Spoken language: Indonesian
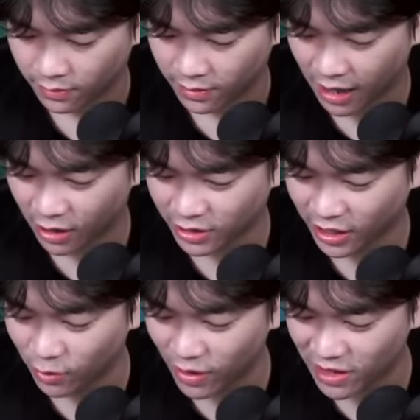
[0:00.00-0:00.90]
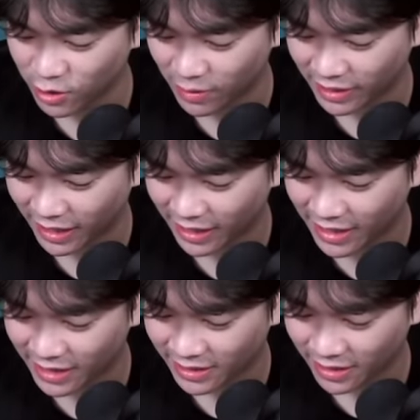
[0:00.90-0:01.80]
Kalau skill duanya coba kita lihat
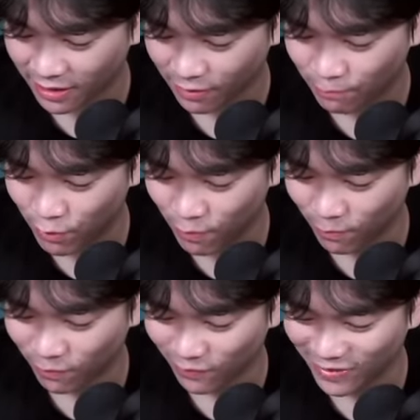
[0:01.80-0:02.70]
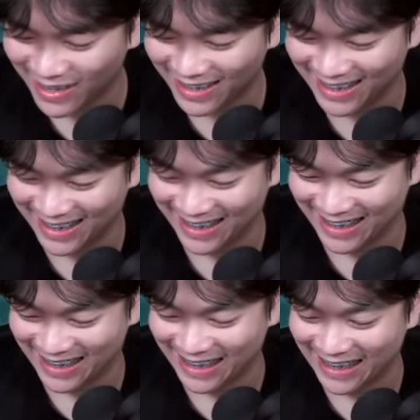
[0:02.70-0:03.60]
guys. Boom.
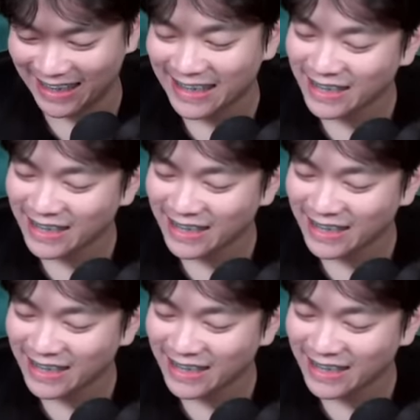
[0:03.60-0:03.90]
Idi.